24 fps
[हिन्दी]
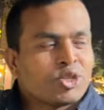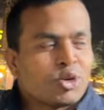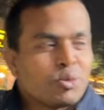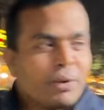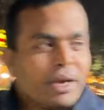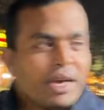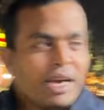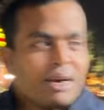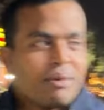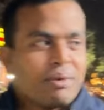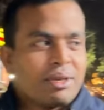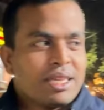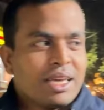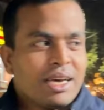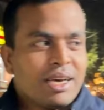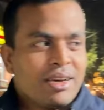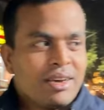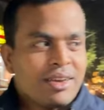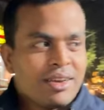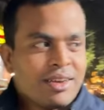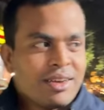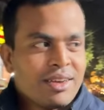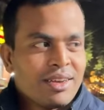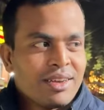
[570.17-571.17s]
छुपेगा बता
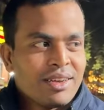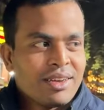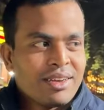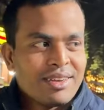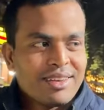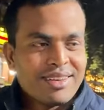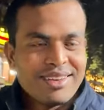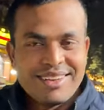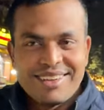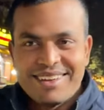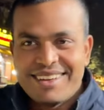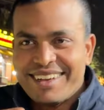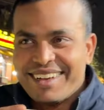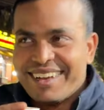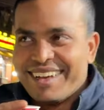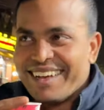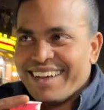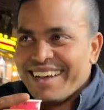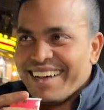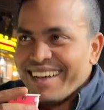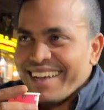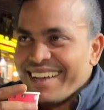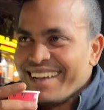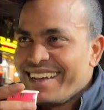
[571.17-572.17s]
क्या तो ये
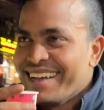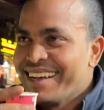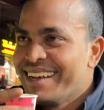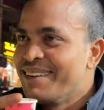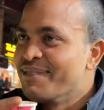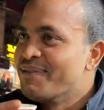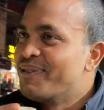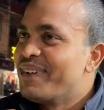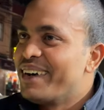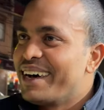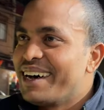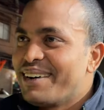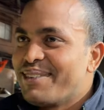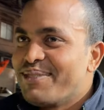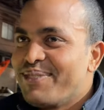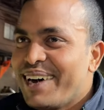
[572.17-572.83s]
यार कैसा